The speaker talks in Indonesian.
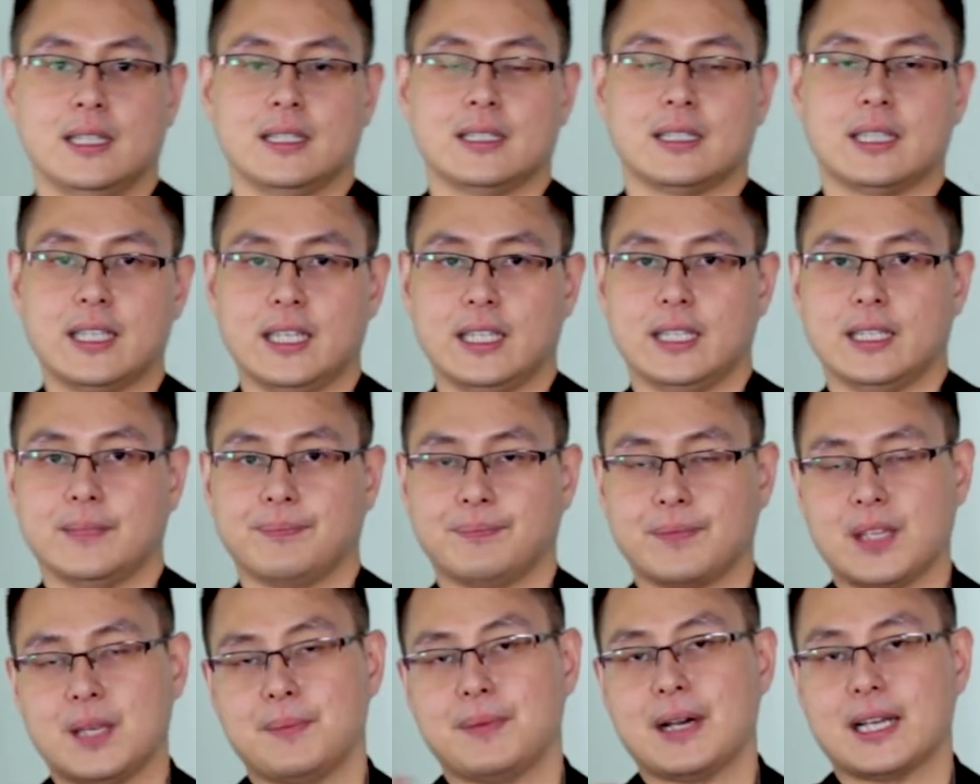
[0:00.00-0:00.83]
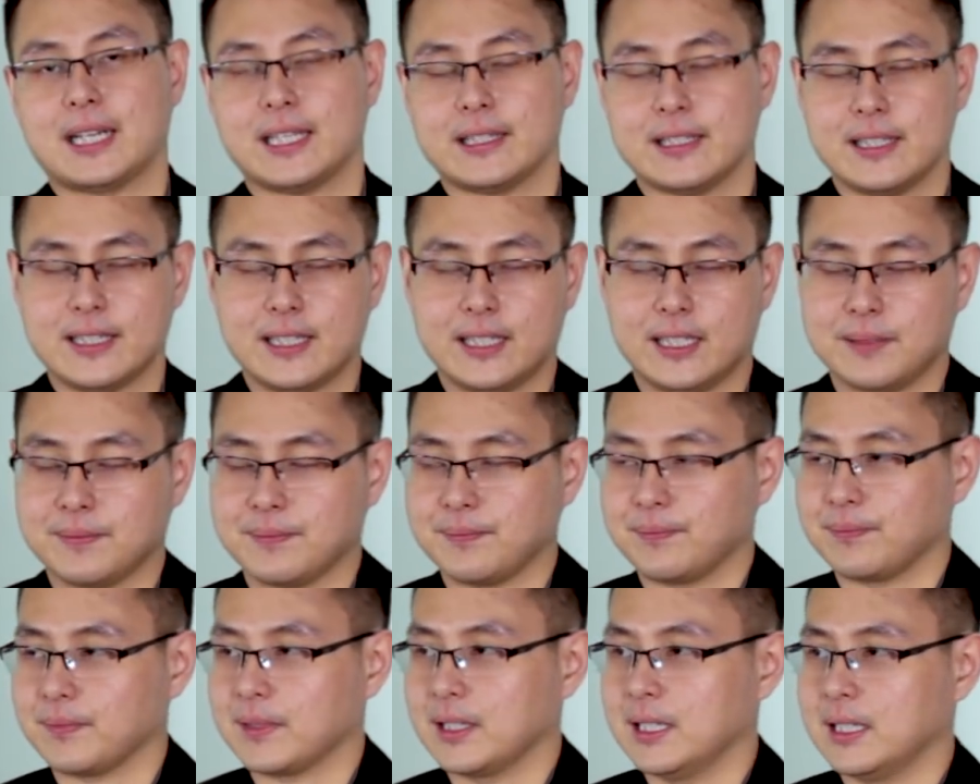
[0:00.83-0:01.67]
Jadi gini, ibaratnya gini.
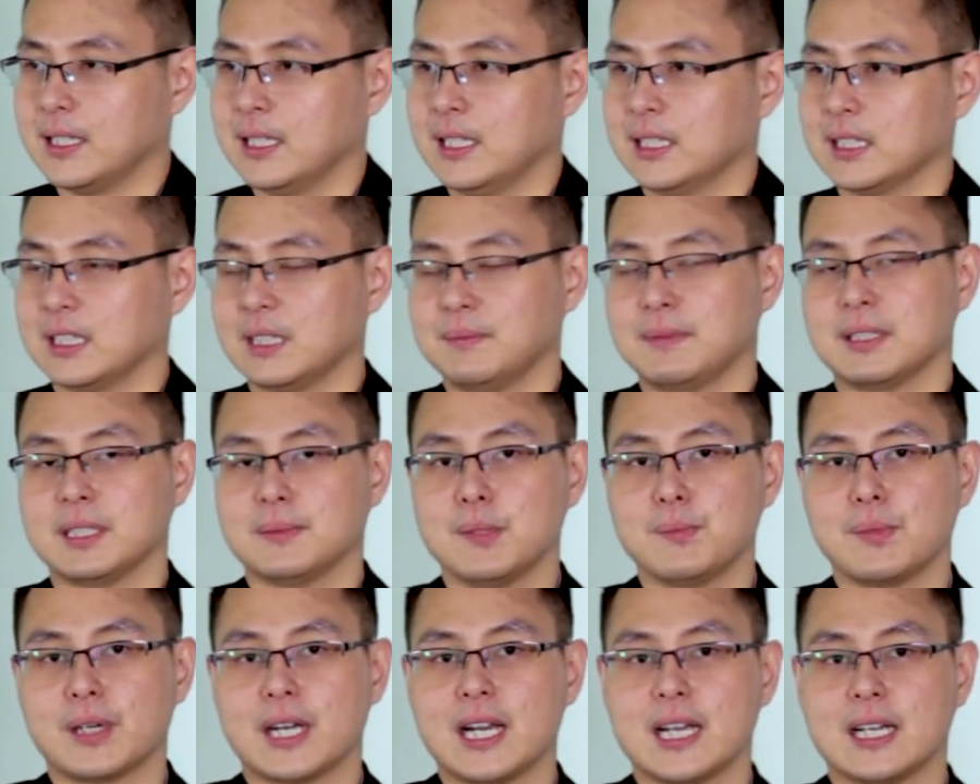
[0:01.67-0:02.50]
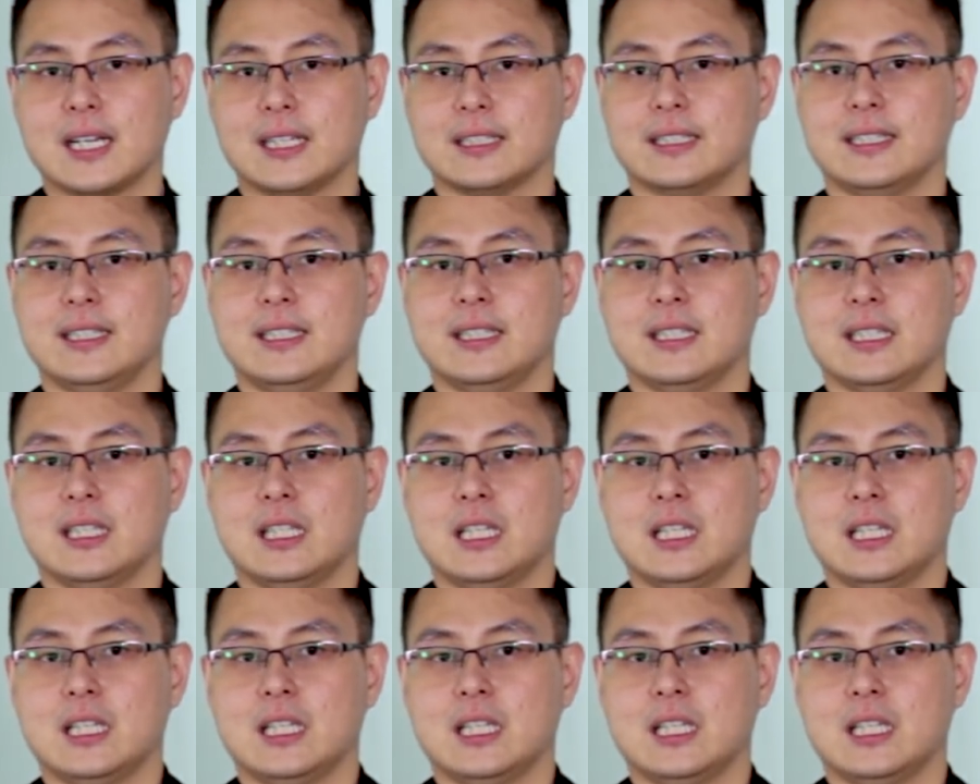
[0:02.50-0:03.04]
Teman-teman pernah nggak sih